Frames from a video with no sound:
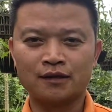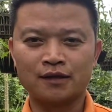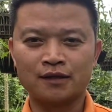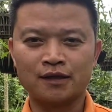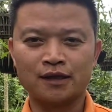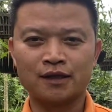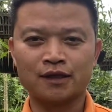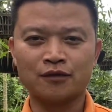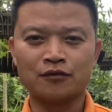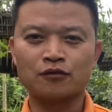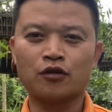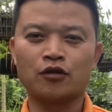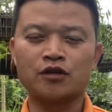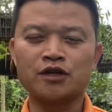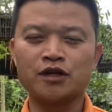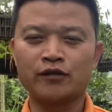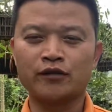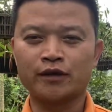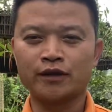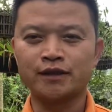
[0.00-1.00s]
thì cũng có
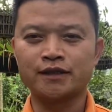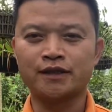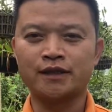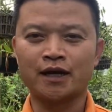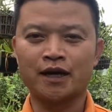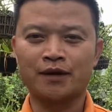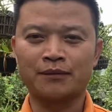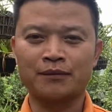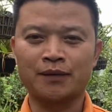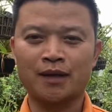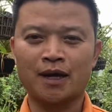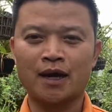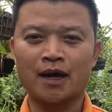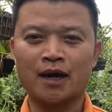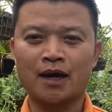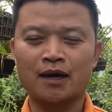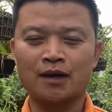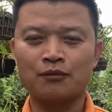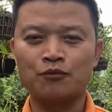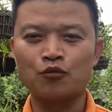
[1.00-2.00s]
nhiều anh chị em
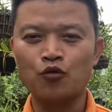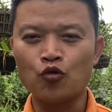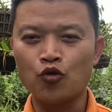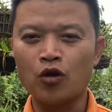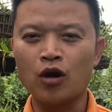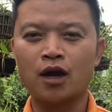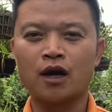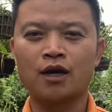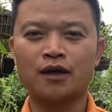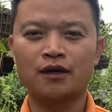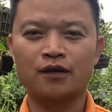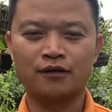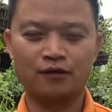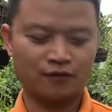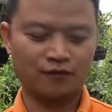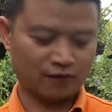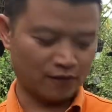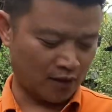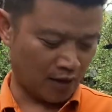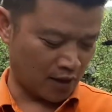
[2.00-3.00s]
đã mua
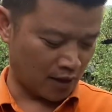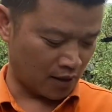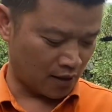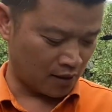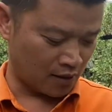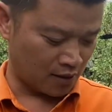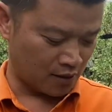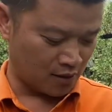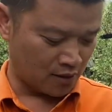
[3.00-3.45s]
và